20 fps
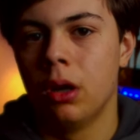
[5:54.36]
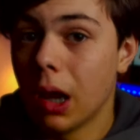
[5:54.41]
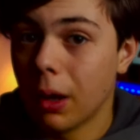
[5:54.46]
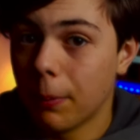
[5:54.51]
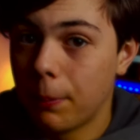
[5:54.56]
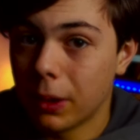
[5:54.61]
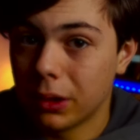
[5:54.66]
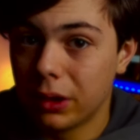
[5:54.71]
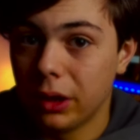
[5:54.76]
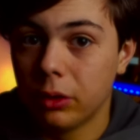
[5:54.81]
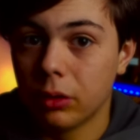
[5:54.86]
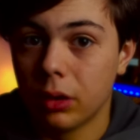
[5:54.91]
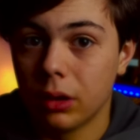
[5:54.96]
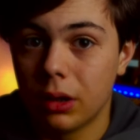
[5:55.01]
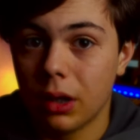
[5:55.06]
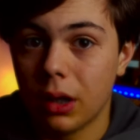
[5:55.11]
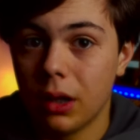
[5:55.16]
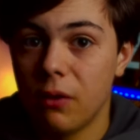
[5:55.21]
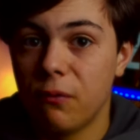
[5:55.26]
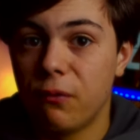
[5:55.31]
la
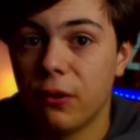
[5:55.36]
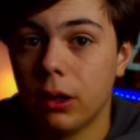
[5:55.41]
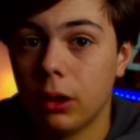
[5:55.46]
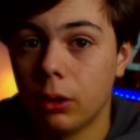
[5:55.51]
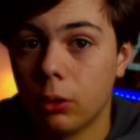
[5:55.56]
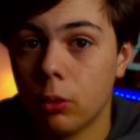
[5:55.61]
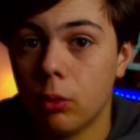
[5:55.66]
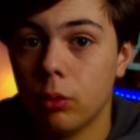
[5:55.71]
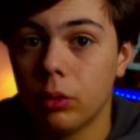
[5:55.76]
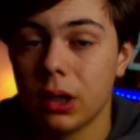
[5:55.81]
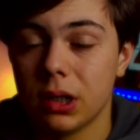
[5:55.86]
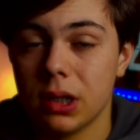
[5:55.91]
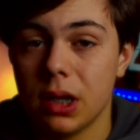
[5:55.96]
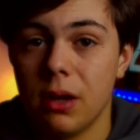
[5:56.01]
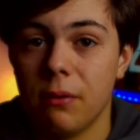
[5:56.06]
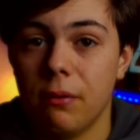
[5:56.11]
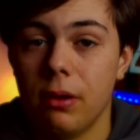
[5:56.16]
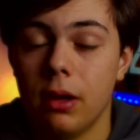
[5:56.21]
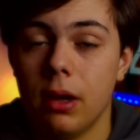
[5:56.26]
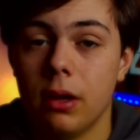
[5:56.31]
particolarità del fire raw che,
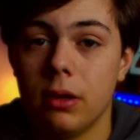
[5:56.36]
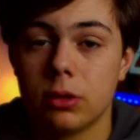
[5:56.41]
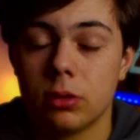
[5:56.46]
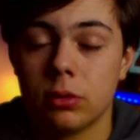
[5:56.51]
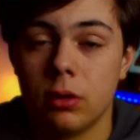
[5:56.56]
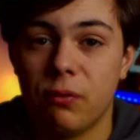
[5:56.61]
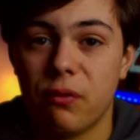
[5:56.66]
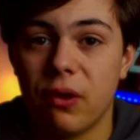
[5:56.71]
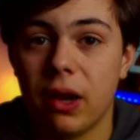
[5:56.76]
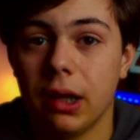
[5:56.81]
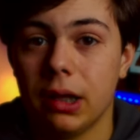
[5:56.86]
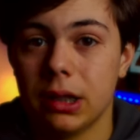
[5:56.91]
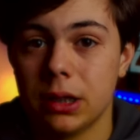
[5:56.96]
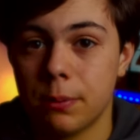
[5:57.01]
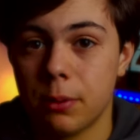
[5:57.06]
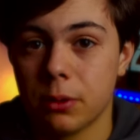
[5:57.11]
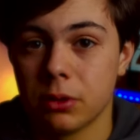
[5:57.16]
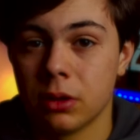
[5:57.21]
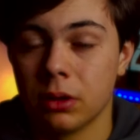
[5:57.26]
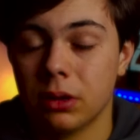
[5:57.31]
eh, sono i file che si
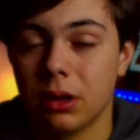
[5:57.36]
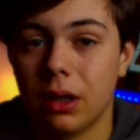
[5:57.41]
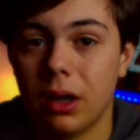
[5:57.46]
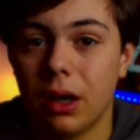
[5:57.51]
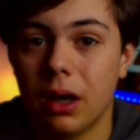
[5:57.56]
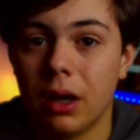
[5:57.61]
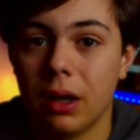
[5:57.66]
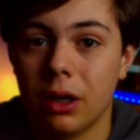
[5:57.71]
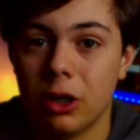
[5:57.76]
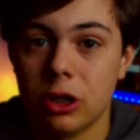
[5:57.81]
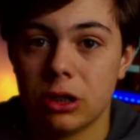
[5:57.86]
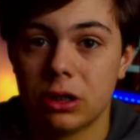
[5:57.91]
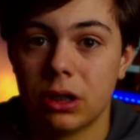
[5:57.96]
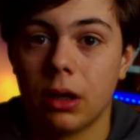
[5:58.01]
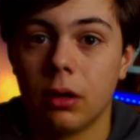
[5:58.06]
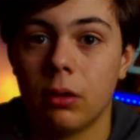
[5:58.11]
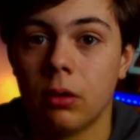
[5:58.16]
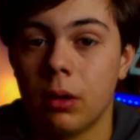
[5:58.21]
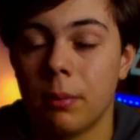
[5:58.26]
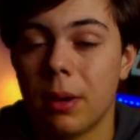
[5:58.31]
possono andare a
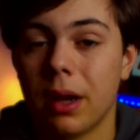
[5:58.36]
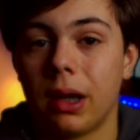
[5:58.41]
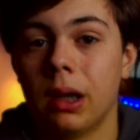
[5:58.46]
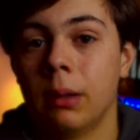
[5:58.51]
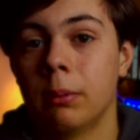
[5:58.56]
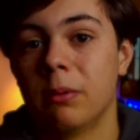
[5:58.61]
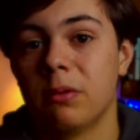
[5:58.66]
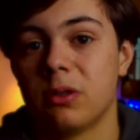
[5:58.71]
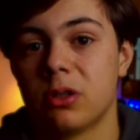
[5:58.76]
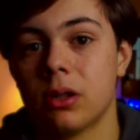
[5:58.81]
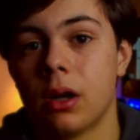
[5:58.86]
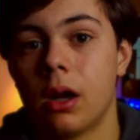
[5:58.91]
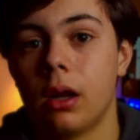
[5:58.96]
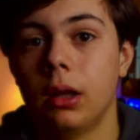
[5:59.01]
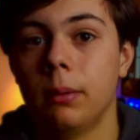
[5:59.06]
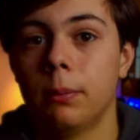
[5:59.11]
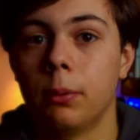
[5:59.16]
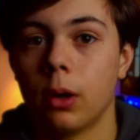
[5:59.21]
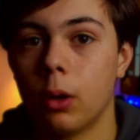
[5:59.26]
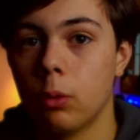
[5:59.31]
registrare con le macchine professionali
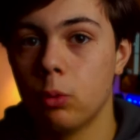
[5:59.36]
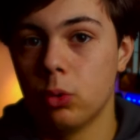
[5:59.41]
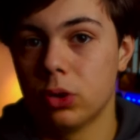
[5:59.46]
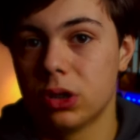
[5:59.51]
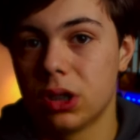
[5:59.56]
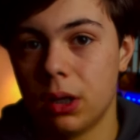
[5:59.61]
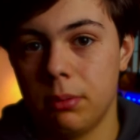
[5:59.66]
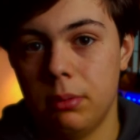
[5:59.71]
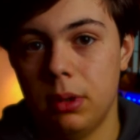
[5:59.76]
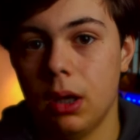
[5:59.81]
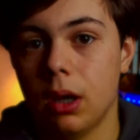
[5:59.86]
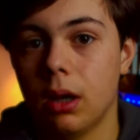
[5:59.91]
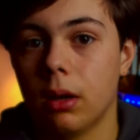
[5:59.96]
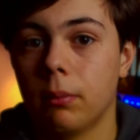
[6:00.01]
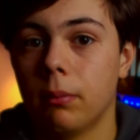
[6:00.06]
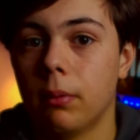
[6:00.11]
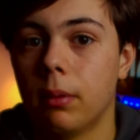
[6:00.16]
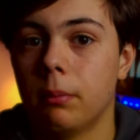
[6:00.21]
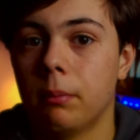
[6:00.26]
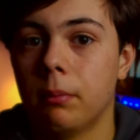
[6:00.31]
tipo la Ursa mia
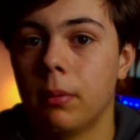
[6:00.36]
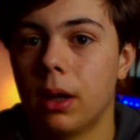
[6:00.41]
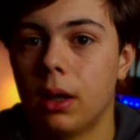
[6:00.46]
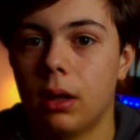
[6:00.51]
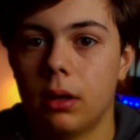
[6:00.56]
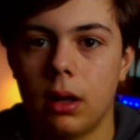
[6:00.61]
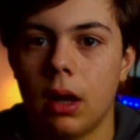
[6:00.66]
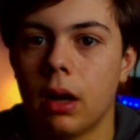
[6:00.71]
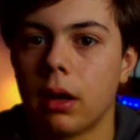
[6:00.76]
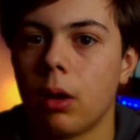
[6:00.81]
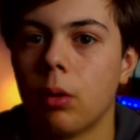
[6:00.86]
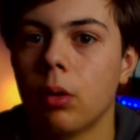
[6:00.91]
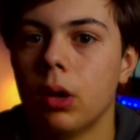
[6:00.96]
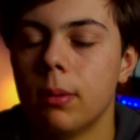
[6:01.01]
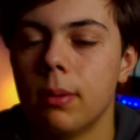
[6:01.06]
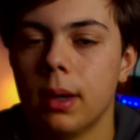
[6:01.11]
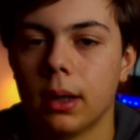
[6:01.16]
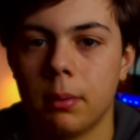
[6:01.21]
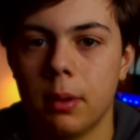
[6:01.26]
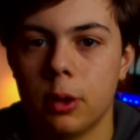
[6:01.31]
ma anche con le
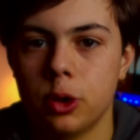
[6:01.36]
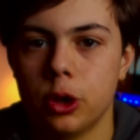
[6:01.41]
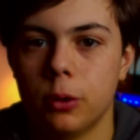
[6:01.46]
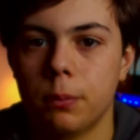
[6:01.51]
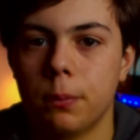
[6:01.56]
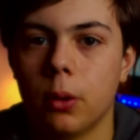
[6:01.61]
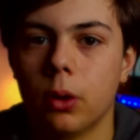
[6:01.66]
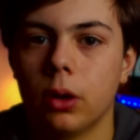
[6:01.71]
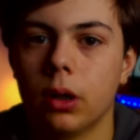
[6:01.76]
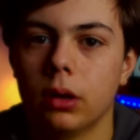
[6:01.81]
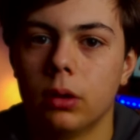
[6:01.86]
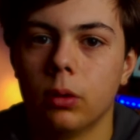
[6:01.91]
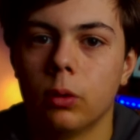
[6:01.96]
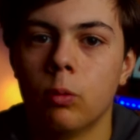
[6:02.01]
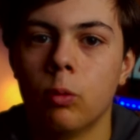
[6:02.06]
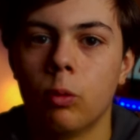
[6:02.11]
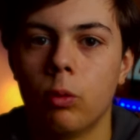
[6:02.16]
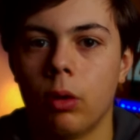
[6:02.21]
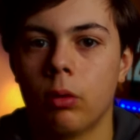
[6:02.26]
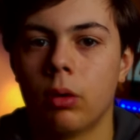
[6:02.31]
Blackmagic Pocket o
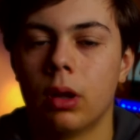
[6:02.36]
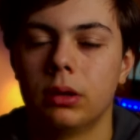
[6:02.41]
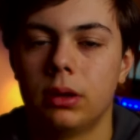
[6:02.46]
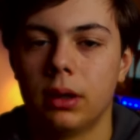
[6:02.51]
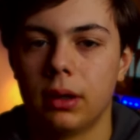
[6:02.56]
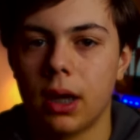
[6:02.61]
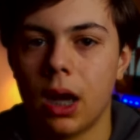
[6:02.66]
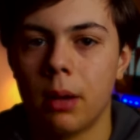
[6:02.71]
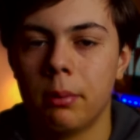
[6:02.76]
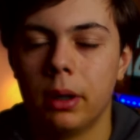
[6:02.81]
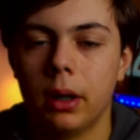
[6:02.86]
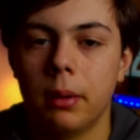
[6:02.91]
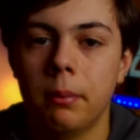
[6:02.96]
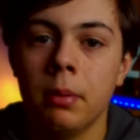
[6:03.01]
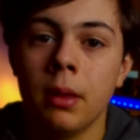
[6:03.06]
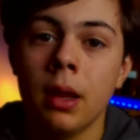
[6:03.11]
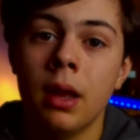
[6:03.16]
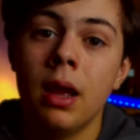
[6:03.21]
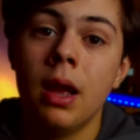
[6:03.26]
comunque con altre camere,